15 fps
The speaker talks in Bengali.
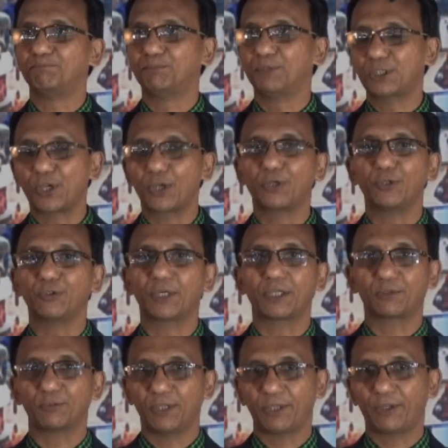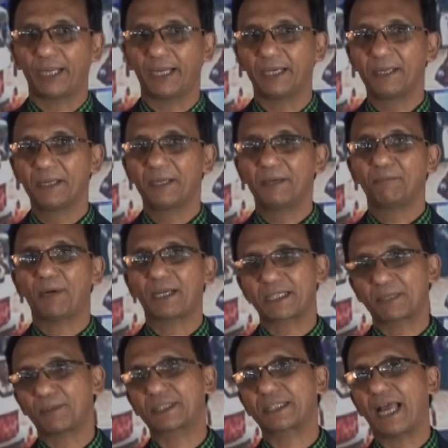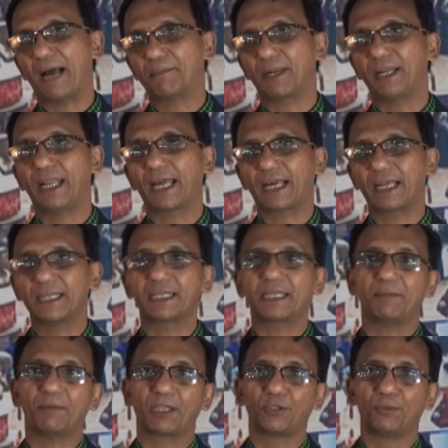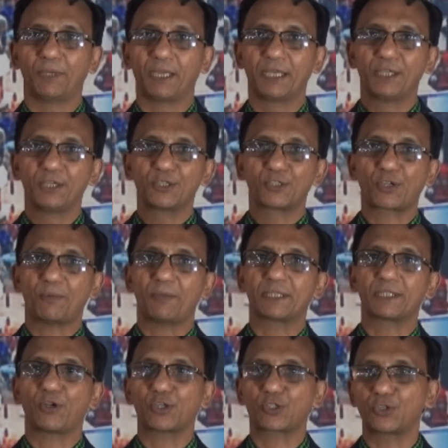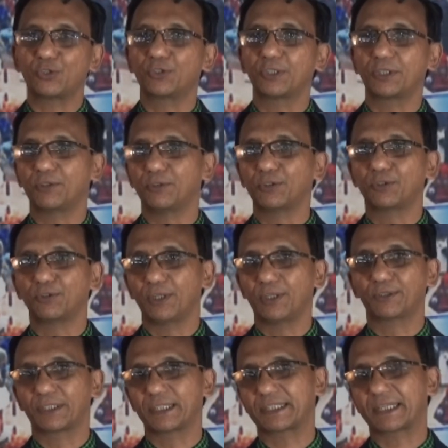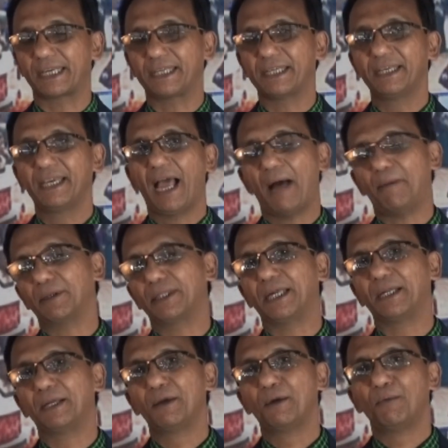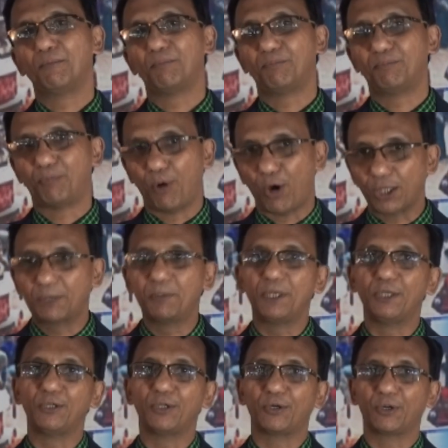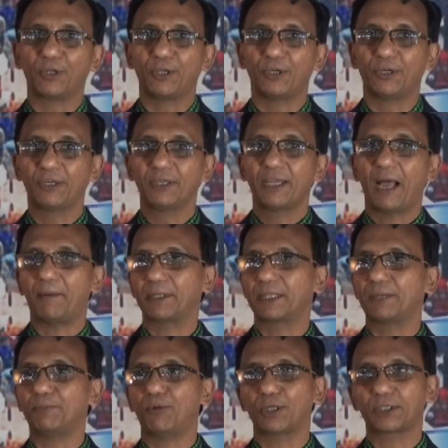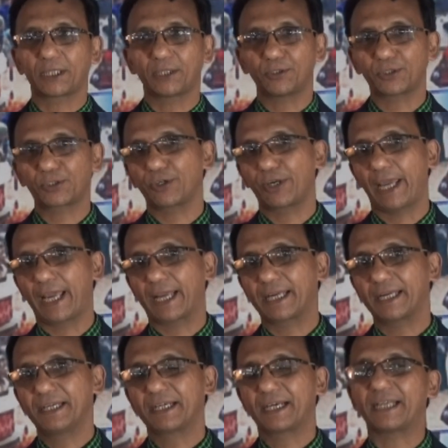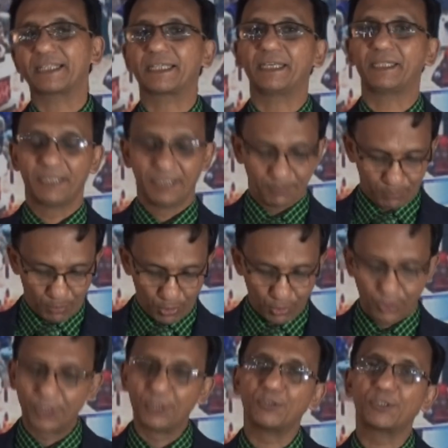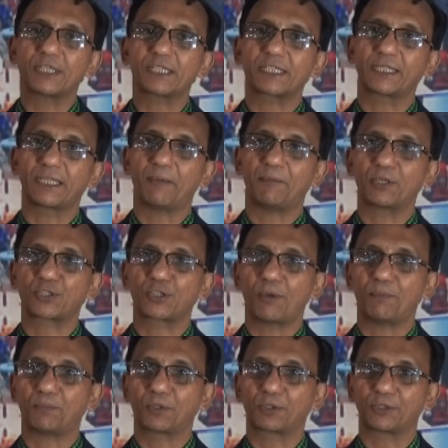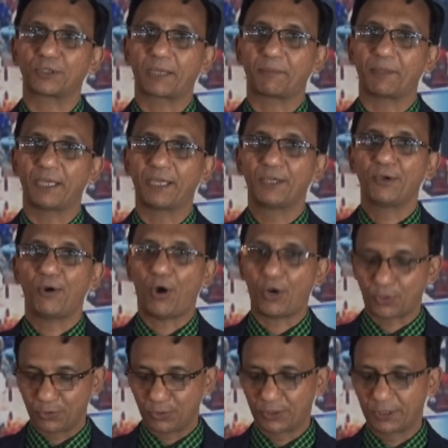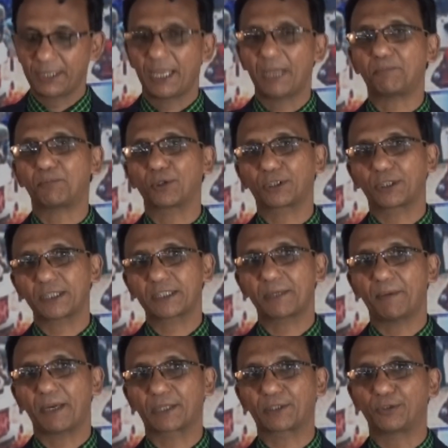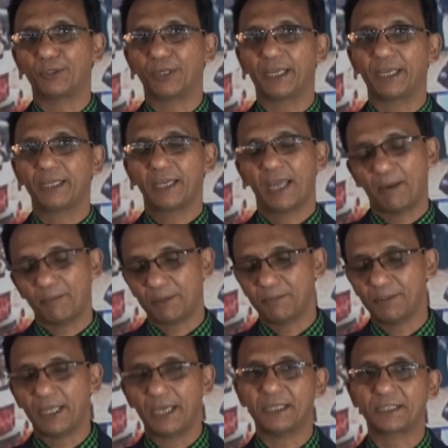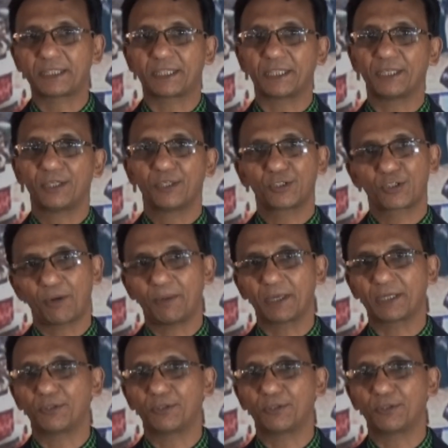বিষয়গুলোকে তুলে ধরেন পাশাপাশি আমরা লেখালেখির মাধ্যমে সমাজের অসঙ্গতিগুলো তুলে ধরতে চাই আমাদের পথ ভিন্ন হলেও আমাদের মতাদর্শ এক কাজেই বঙ্গ নিউজের সাথে আমার সম্পর্ক থাকবে অটুট এই প্রত্যাশা ব্যক্ত করে আমি বিদায় নিচ্ছি সবাইকে